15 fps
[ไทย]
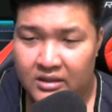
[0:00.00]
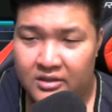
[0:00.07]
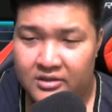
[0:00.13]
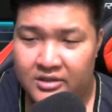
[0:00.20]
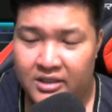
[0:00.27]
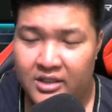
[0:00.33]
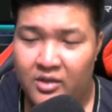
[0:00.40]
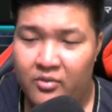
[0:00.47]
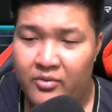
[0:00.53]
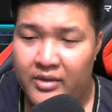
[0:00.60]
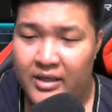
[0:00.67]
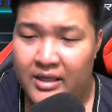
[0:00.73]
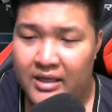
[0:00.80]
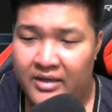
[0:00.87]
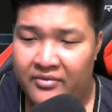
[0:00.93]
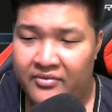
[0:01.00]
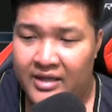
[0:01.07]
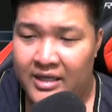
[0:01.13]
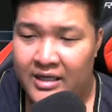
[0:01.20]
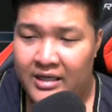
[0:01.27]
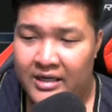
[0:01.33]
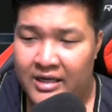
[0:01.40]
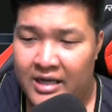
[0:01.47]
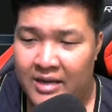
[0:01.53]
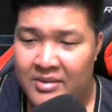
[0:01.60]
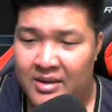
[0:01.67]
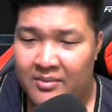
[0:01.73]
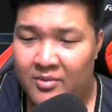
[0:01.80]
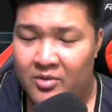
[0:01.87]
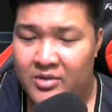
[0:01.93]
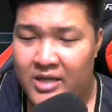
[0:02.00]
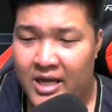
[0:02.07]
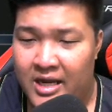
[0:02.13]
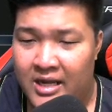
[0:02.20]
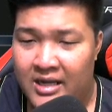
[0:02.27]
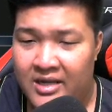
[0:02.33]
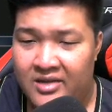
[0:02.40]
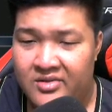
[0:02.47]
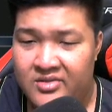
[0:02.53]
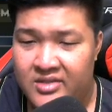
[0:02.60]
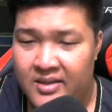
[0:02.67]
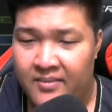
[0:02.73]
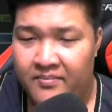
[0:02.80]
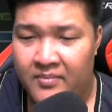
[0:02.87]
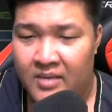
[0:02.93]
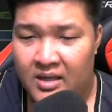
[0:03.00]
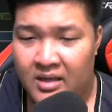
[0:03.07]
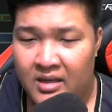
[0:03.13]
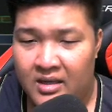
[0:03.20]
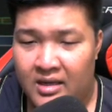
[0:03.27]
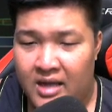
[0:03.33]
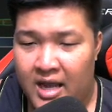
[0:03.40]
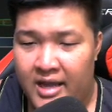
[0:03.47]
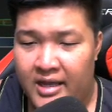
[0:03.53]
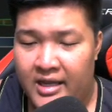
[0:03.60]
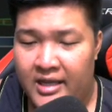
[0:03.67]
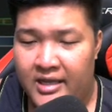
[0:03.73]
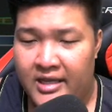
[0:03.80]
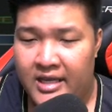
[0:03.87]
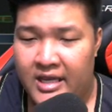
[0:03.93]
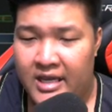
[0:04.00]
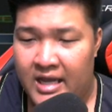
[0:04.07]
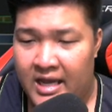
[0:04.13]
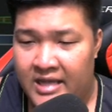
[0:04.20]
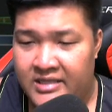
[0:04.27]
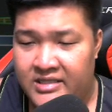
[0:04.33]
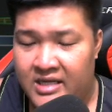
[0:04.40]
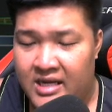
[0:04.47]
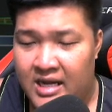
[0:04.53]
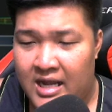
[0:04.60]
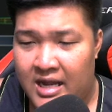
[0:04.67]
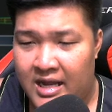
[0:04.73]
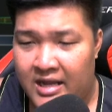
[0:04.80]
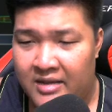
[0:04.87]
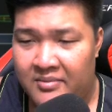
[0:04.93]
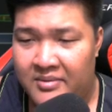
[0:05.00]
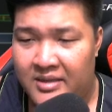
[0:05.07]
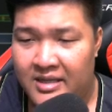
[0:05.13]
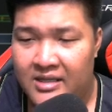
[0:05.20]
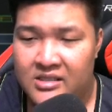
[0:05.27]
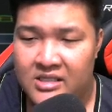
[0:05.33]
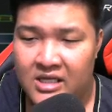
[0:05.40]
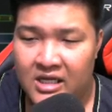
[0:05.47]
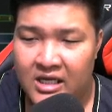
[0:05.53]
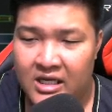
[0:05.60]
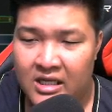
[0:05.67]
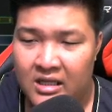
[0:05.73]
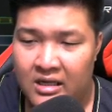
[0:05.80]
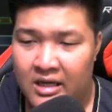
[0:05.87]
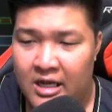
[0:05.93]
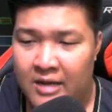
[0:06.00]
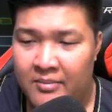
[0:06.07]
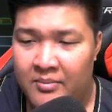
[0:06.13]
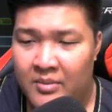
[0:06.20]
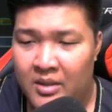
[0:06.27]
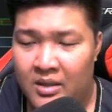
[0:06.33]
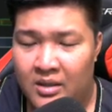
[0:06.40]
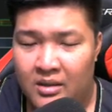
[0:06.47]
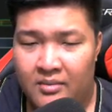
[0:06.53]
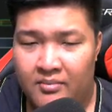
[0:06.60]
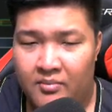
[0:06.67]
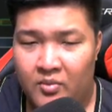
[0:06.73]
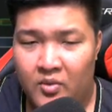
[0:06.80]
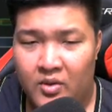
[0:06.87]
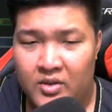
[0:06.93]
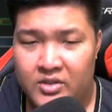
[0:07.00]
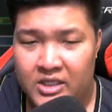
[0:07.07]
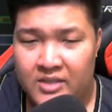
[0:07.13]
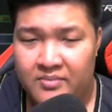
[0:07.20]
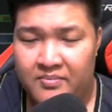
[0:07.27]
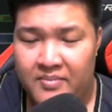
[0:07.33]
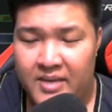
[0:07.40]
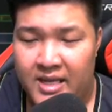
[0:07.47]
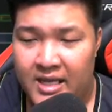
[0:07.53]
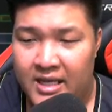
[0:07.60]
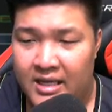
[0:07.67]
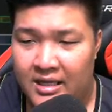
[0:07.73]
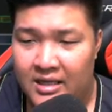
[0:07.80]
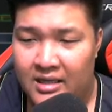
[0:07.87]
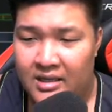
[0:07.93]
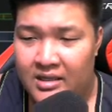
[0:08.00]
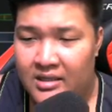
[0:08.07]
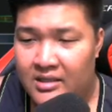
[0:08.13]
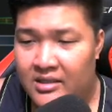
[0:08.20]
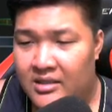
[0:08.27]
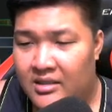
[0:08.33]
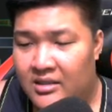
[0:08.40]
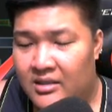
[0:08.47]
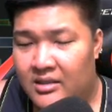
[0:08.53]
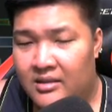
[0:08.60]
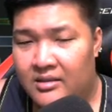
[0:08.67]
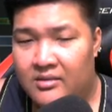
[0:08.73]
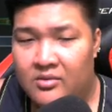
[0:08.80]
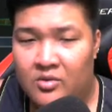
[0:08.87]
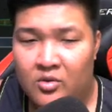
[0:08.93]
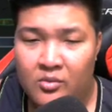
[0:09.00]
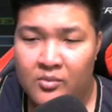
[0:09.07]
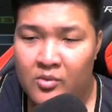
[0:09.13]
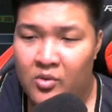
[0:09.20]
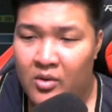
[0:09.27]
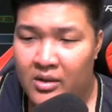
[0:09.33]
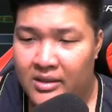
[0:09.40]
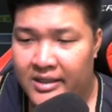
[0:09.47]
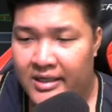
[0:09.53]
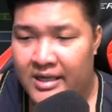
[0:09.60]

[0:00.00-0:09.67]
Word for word: ทันเดอร์วิงเอฟเอ็นนะครับคาร์โมแท็กห้าสิบไอเอเคไอสกาไอพีเอจีนะครับ บวกเจ็ดบีคู่ม่วงนะ